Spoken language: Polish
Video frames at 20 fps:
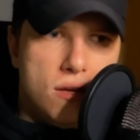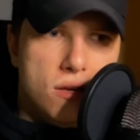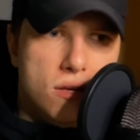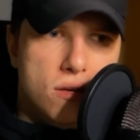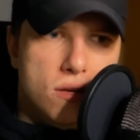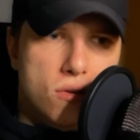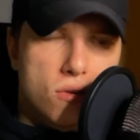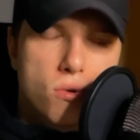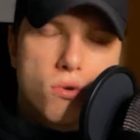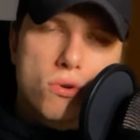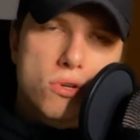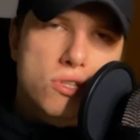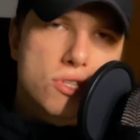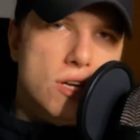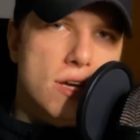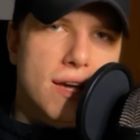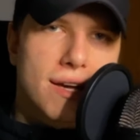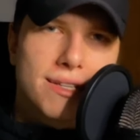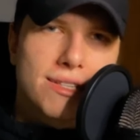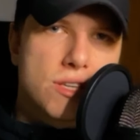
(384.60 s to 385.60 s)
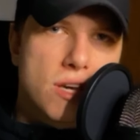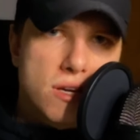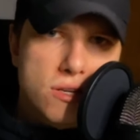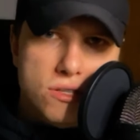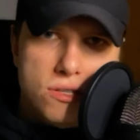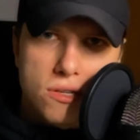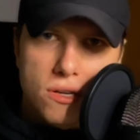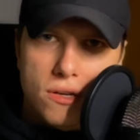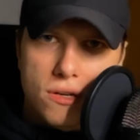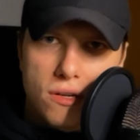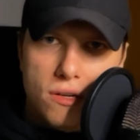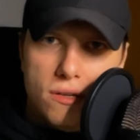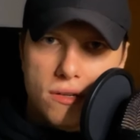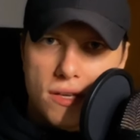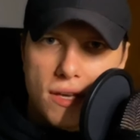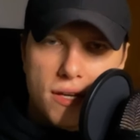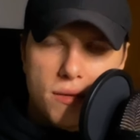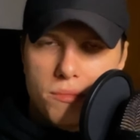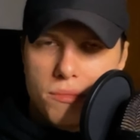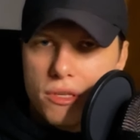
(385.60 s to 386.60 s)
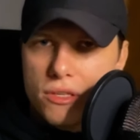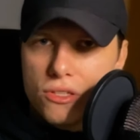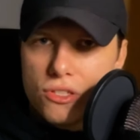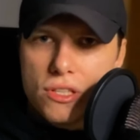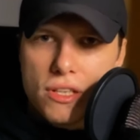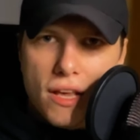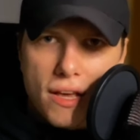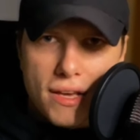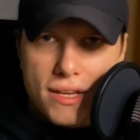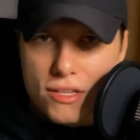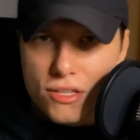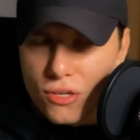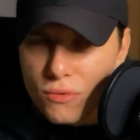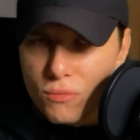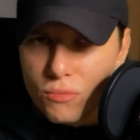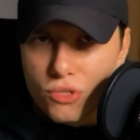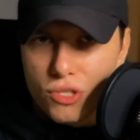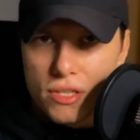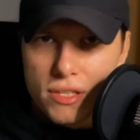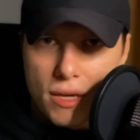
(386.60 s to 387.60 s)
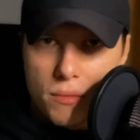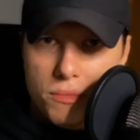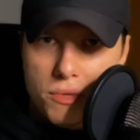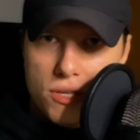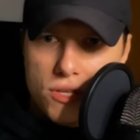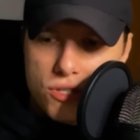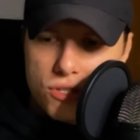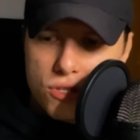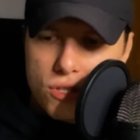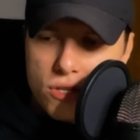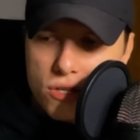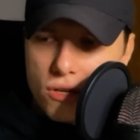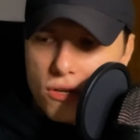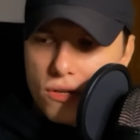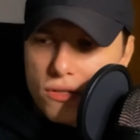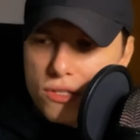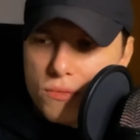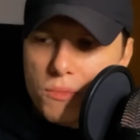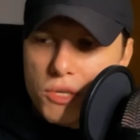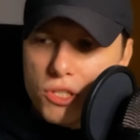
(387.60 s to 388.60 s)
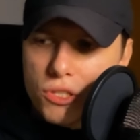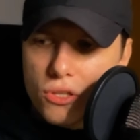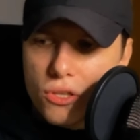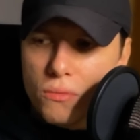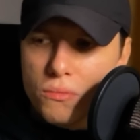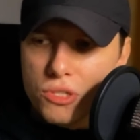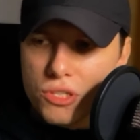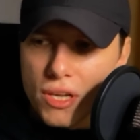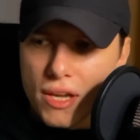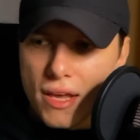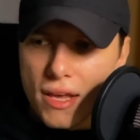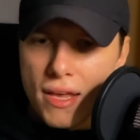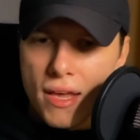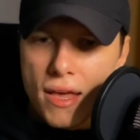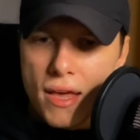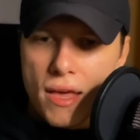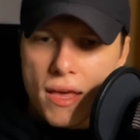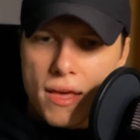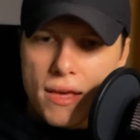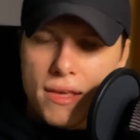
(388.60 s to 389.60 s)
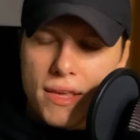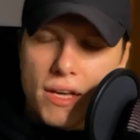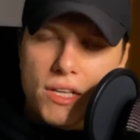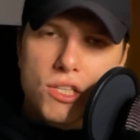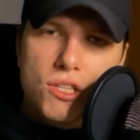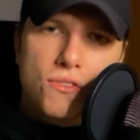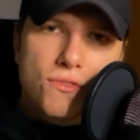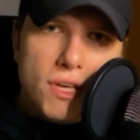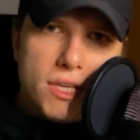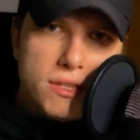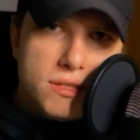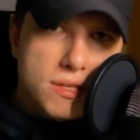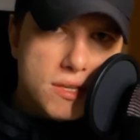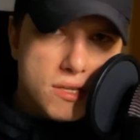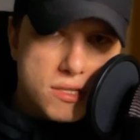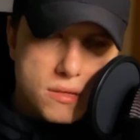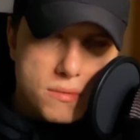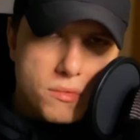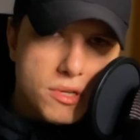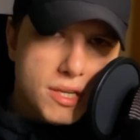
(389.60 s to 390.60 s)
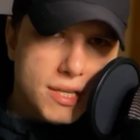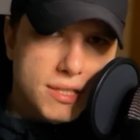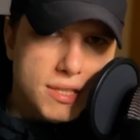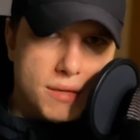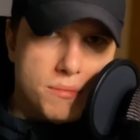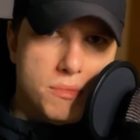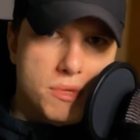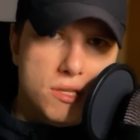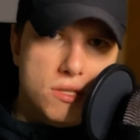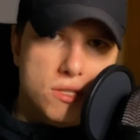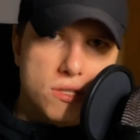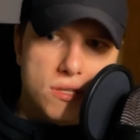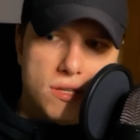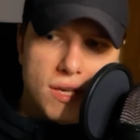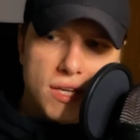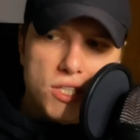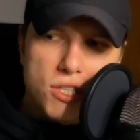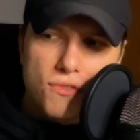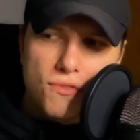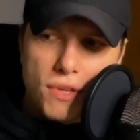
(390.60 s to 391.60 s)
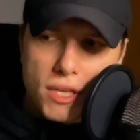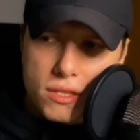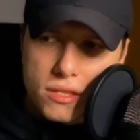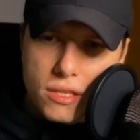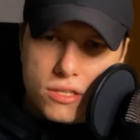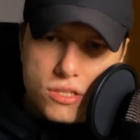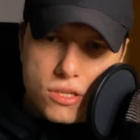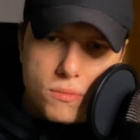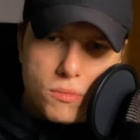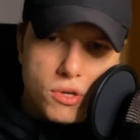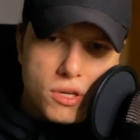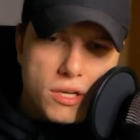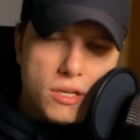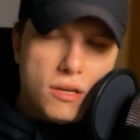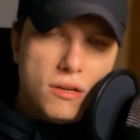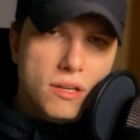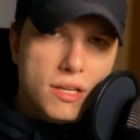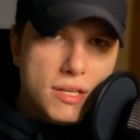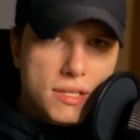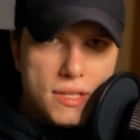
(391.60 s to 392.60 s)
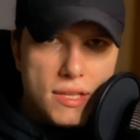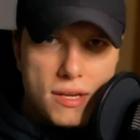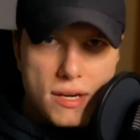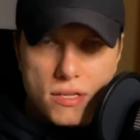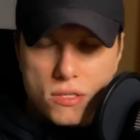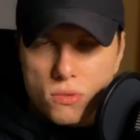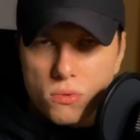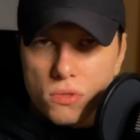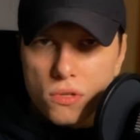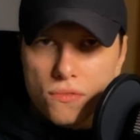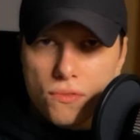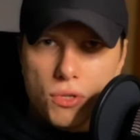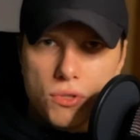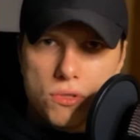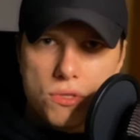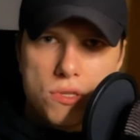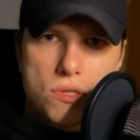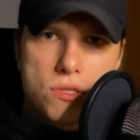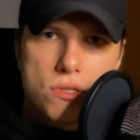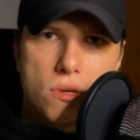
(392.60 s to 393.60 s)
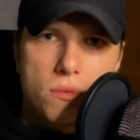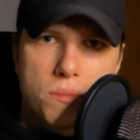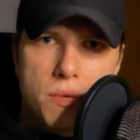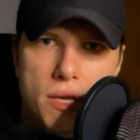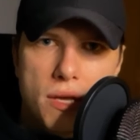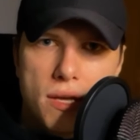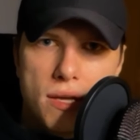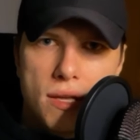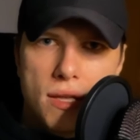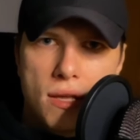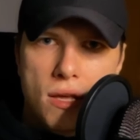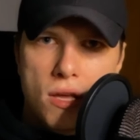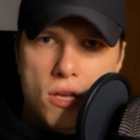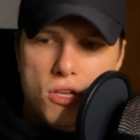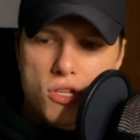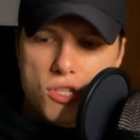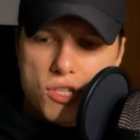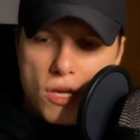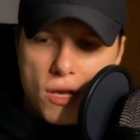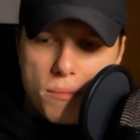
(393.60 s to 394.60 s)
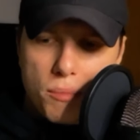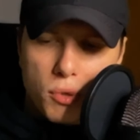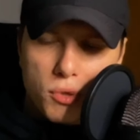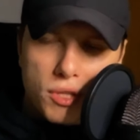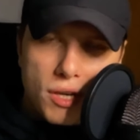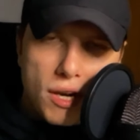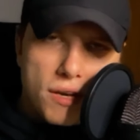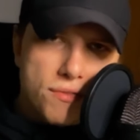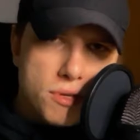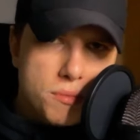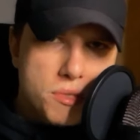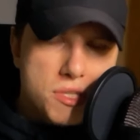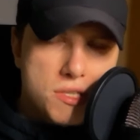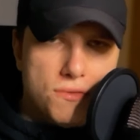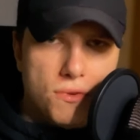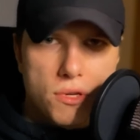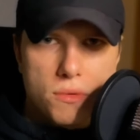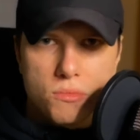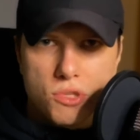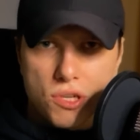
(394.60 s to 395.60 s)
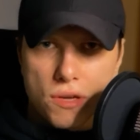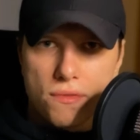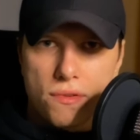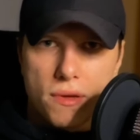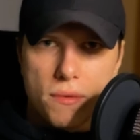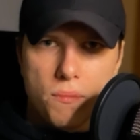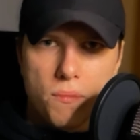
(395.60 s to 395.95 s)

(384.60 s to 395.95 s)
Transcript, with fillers: kurczę, jak ciężko, jak mi źle, że muszę tam iść, tylko z myślą, że jak świetnie, że mogę tam iść, jak świetnie, że mogę kolejny raz udowodnić sobie, że potrafię być swoim szefem.